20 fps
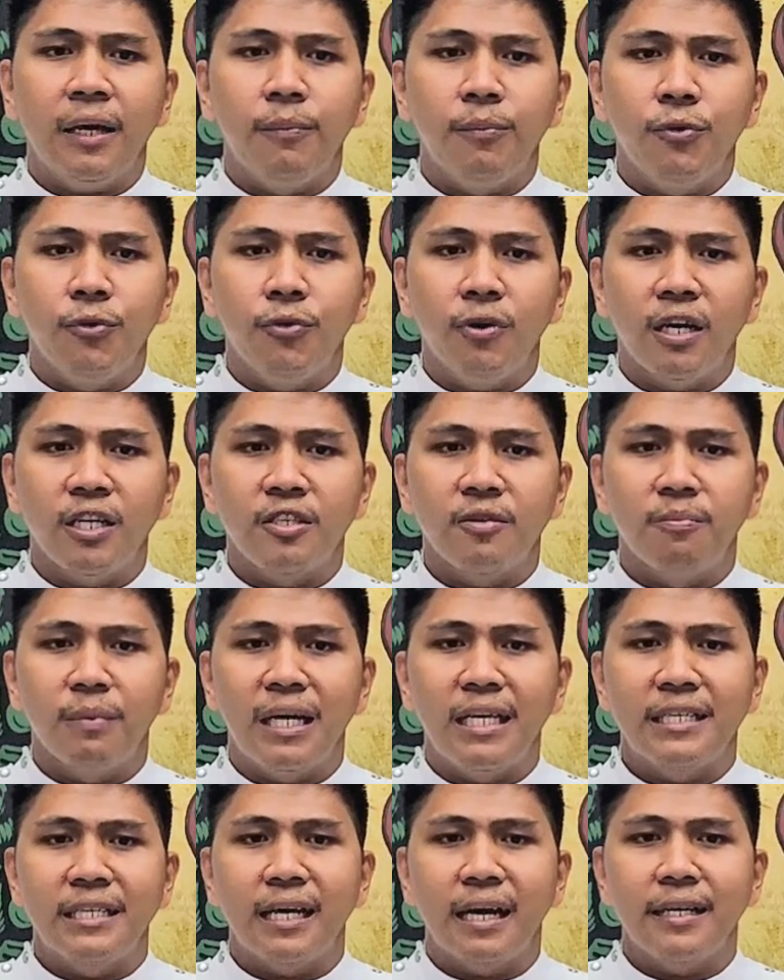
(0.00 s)
ti akem ko
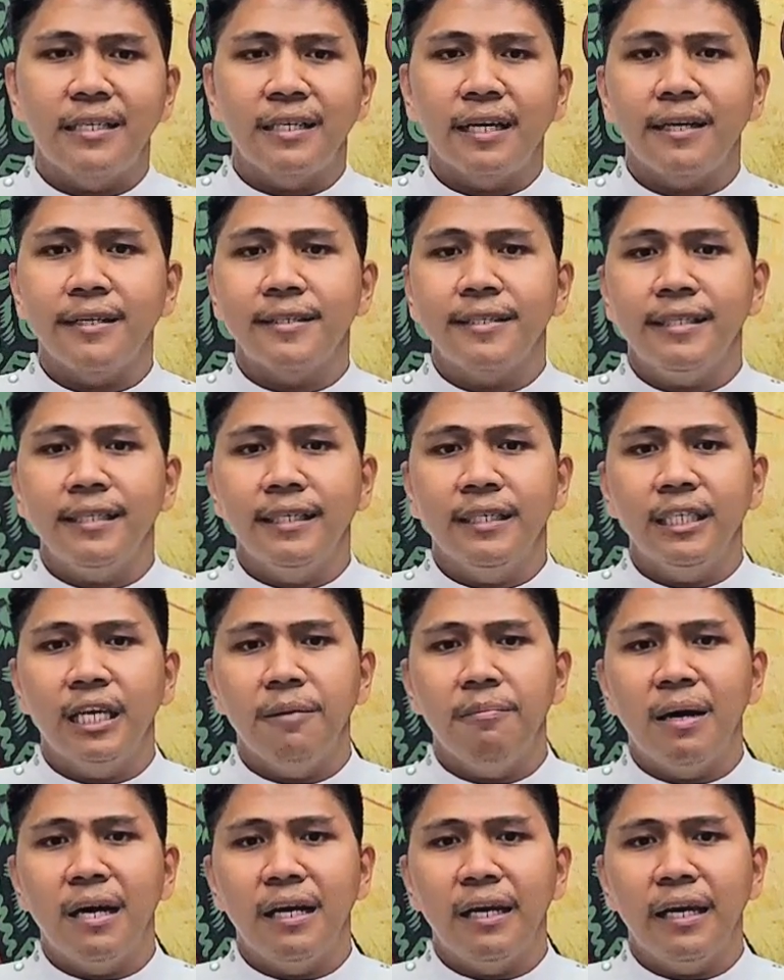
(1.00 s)
kasmay sa asaksi
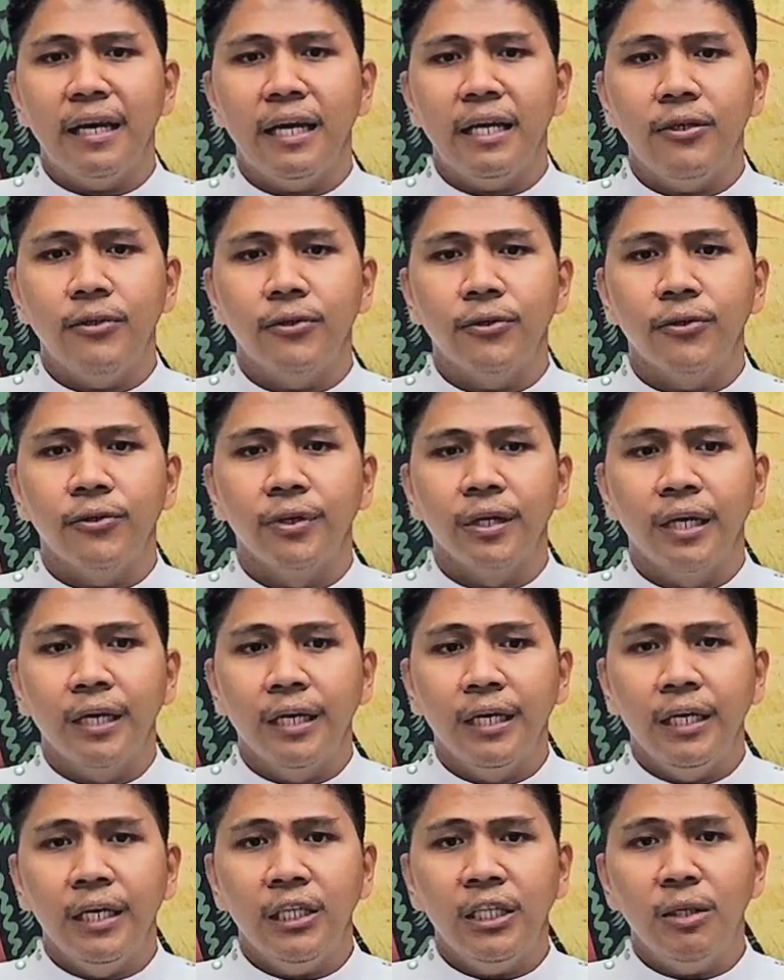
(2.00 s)
ti ebanghelyo
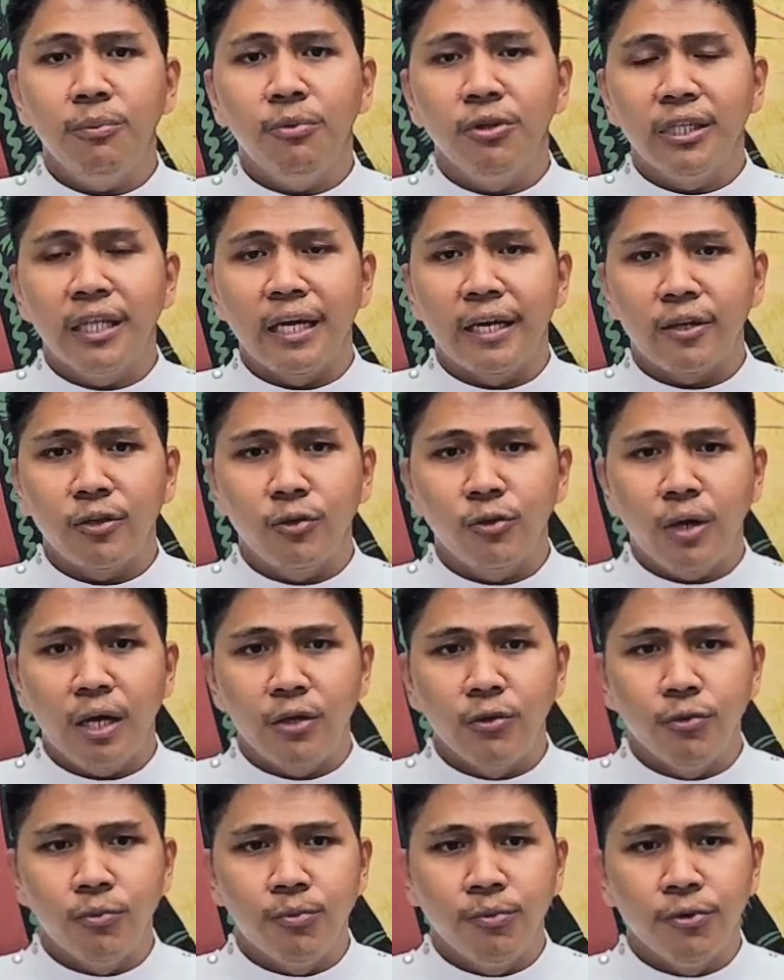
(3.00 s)
iti
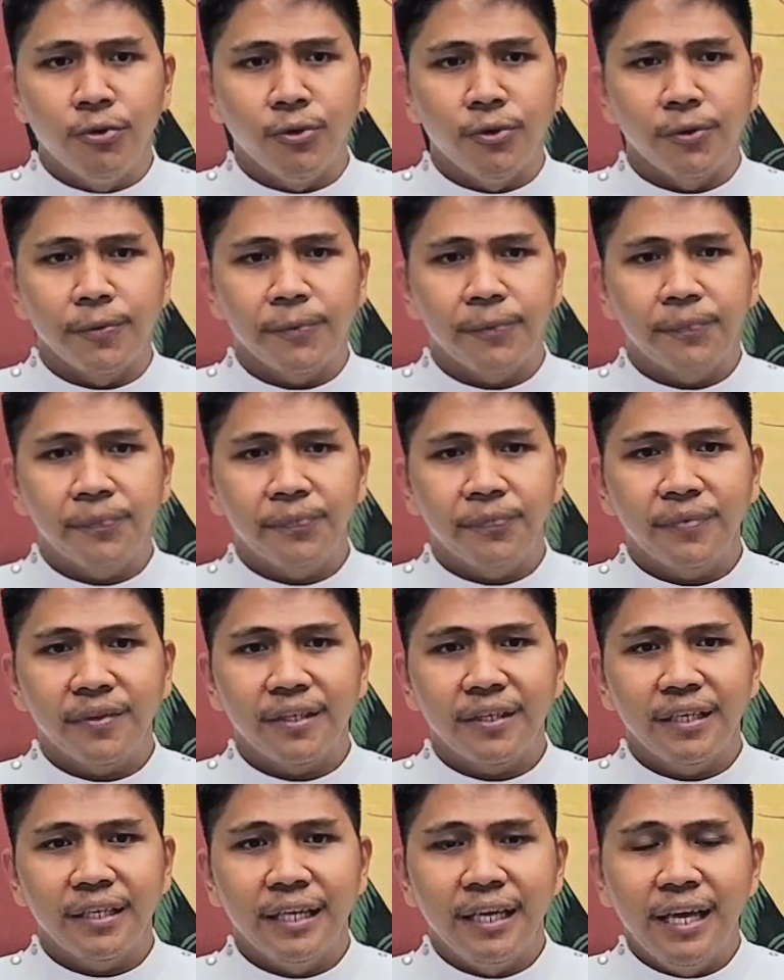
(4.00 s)
moderno alubong.
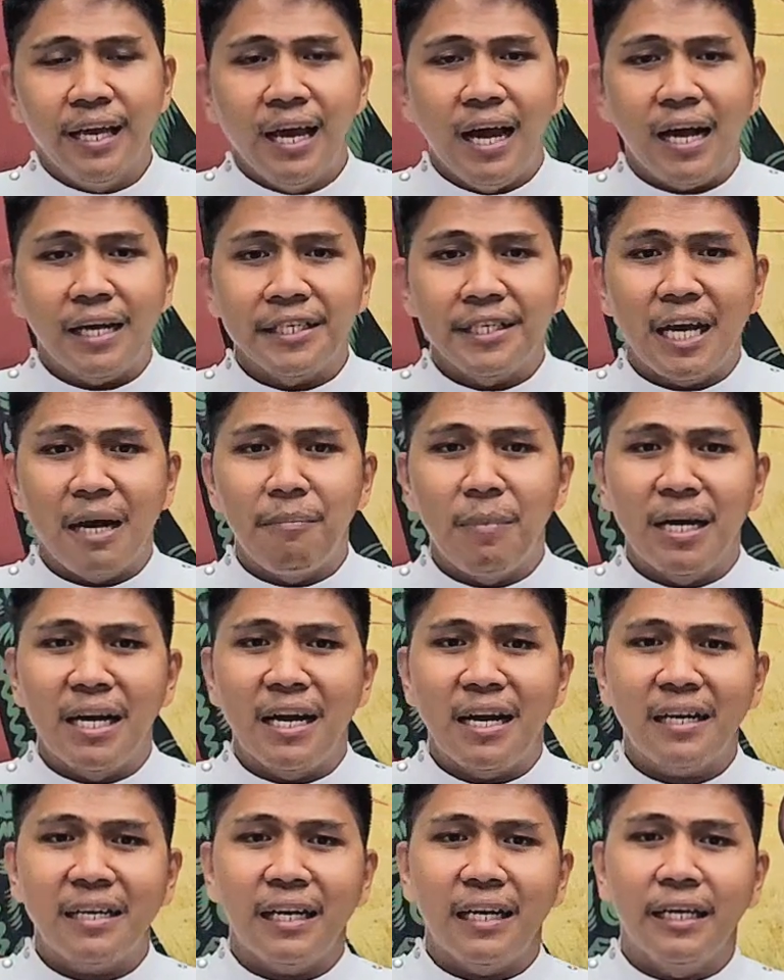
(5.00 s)

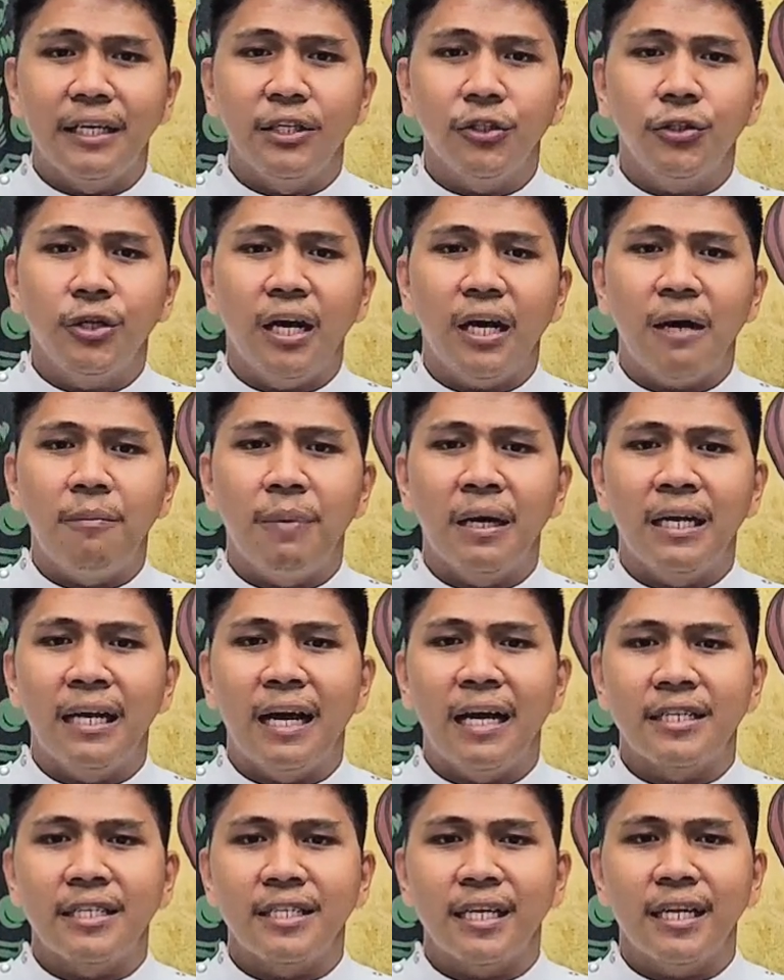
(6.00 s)
Agyamanak kadagito'y
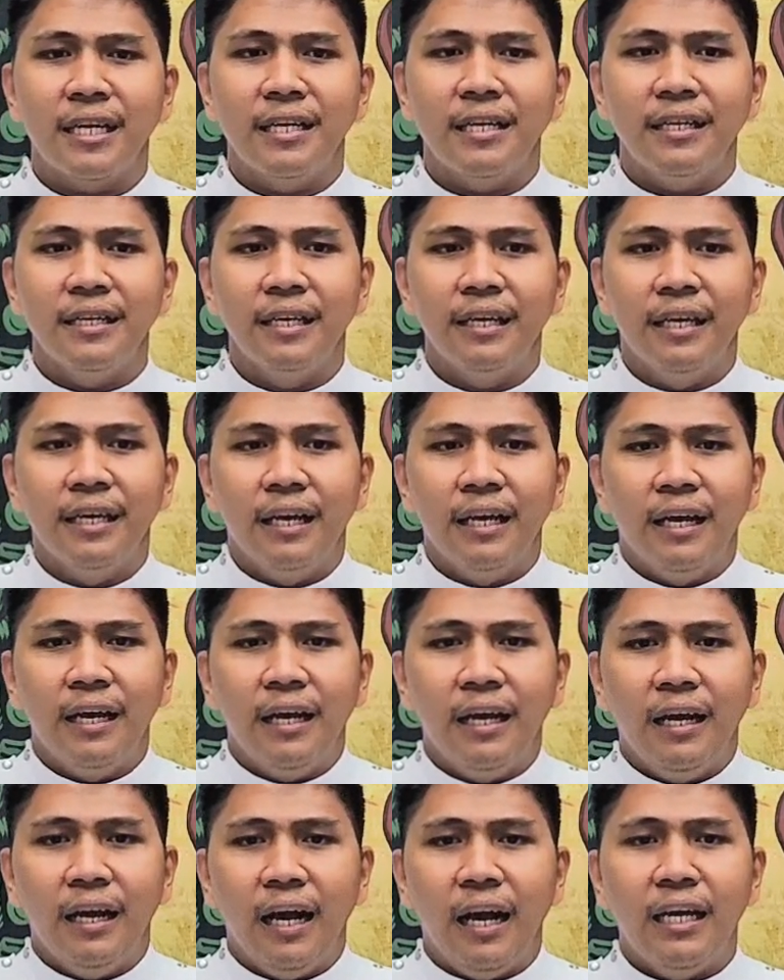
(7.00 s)
akapadasan,
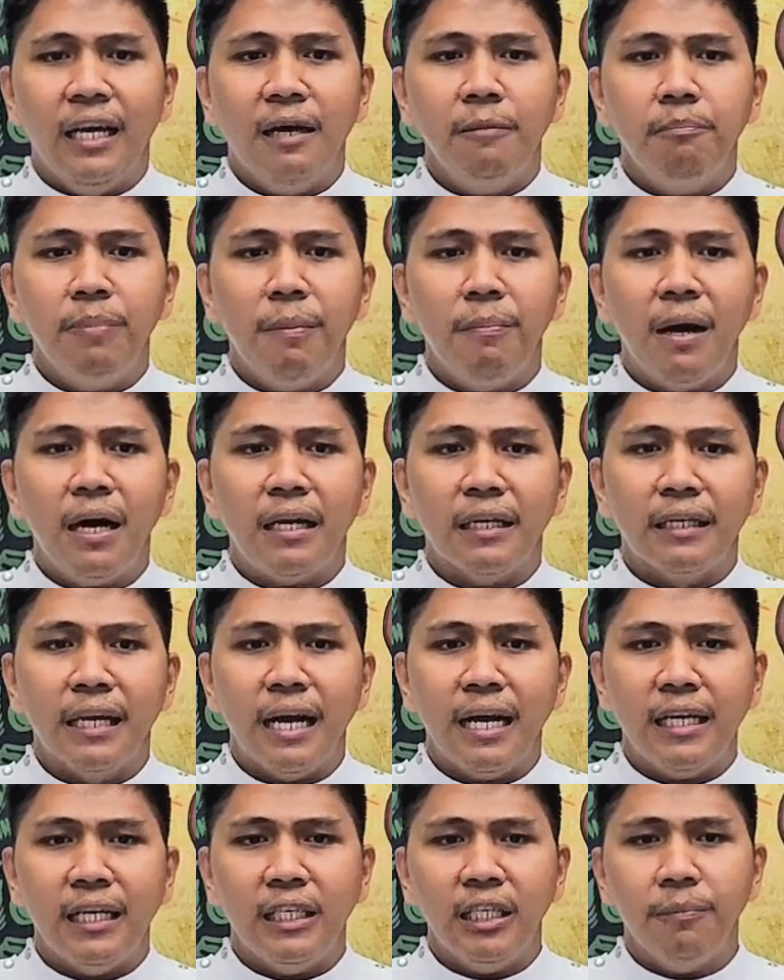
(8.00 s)
anang
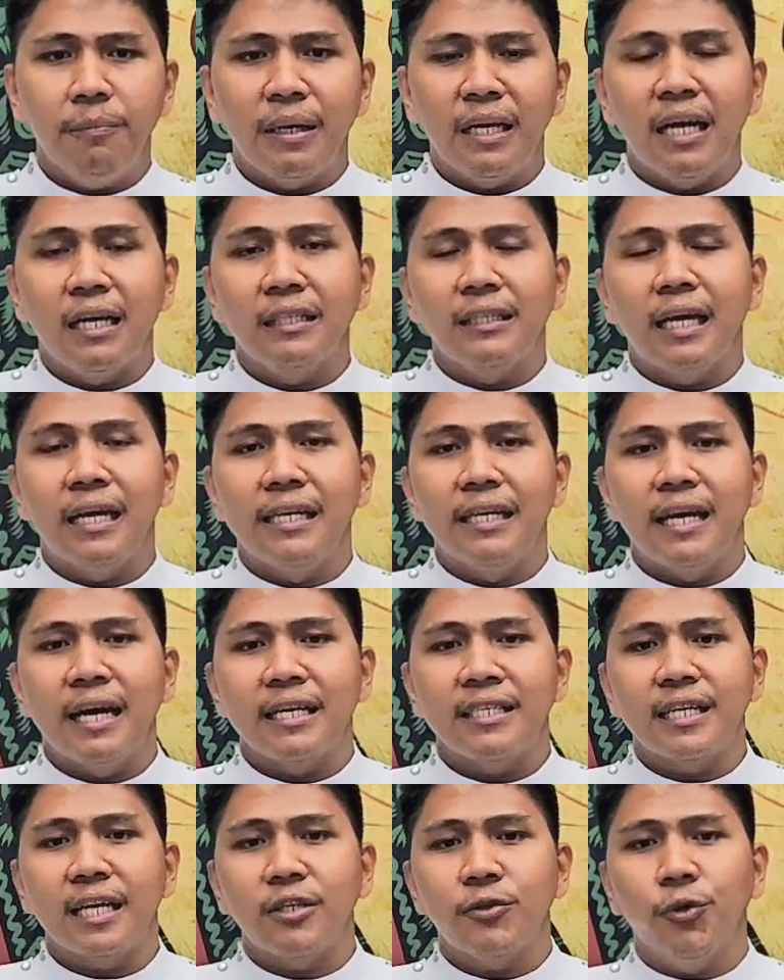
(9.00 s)
pabaknang iti
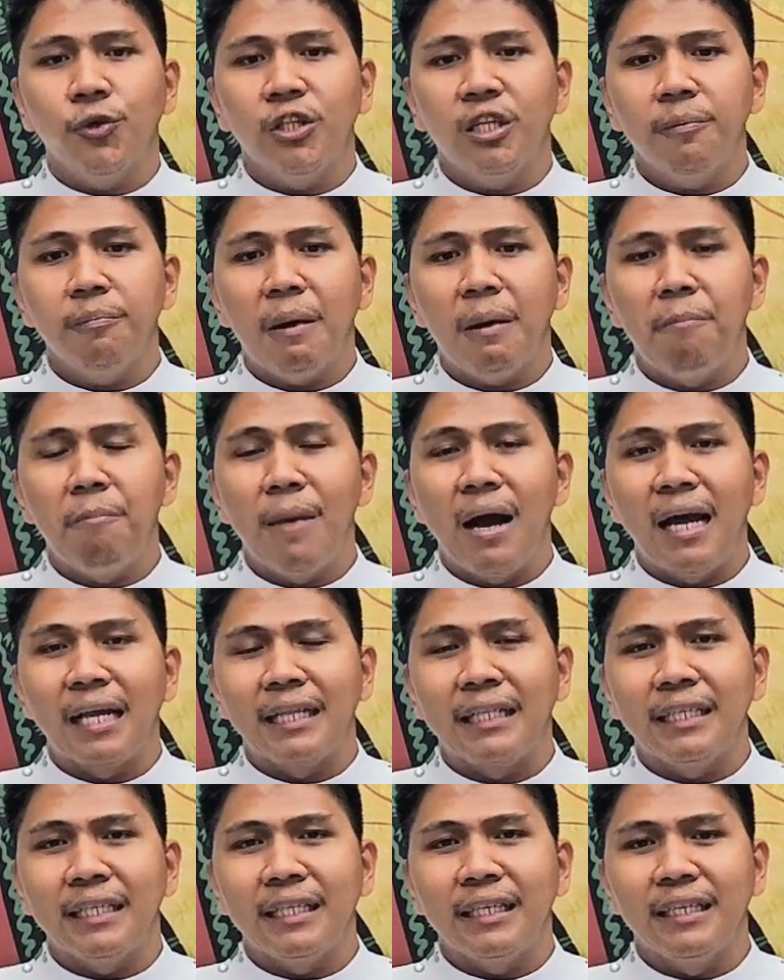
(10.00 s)
panagdalyasat ko iti
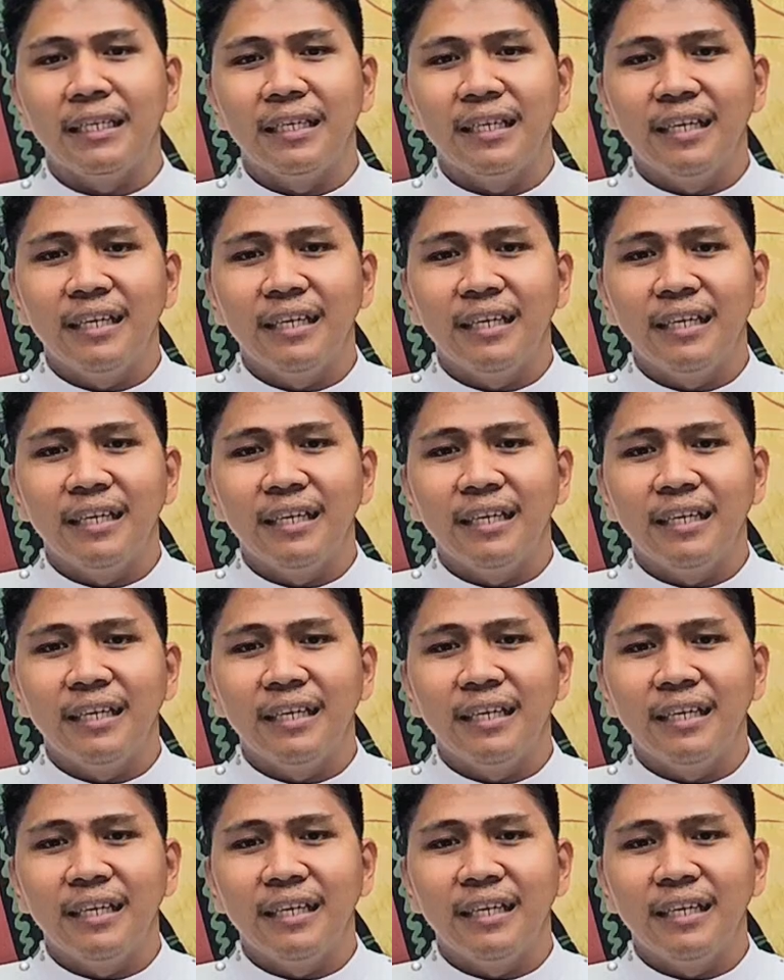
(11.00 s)
pamati,